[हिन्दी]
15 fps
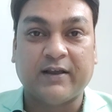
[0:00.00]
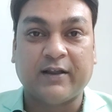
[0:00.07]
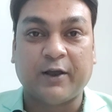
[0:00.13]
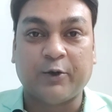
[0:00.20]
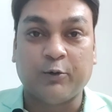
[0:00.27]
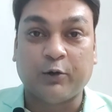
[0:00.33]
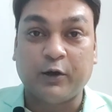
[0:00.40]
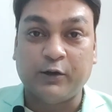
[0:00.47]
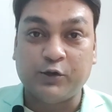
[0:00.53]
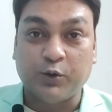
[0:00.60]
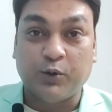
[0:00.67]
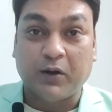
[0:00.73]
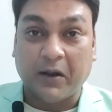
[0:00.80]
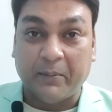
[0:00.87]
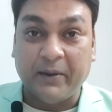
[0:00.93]
सकता क्योंकि
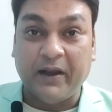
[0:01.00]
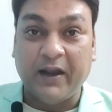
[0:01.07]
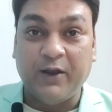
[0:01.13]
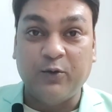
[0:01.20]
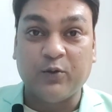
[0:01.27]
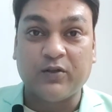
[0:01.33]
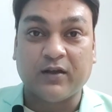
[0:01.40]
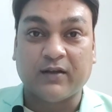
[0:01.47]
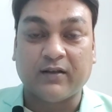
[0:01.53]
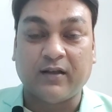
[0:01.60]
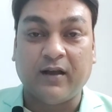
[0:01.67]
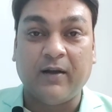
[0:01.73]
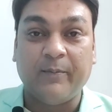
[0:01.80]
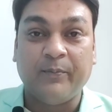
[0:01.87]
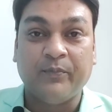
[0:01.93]
जो कभी नहीं हो
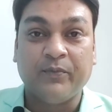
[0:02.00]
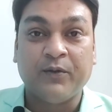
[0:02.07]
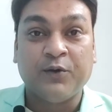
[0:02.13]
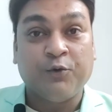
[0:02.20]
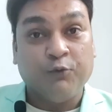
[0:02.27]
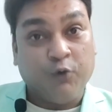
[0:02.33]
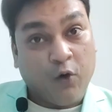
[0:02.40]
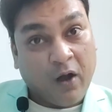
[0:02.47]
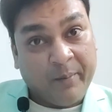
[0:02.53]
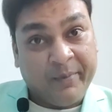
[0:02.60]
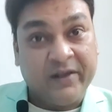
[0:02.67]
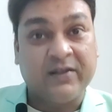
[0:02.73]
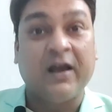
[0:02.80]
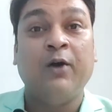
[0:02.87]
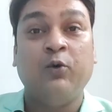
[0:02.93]
सकता वो
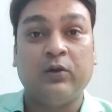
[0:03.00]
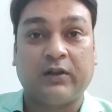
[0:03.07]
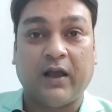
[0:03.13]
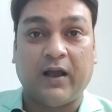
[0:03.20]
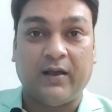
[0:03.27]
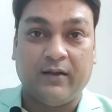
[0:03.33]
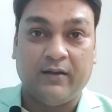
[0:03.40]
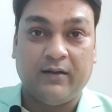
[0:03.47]
हमेशा होता है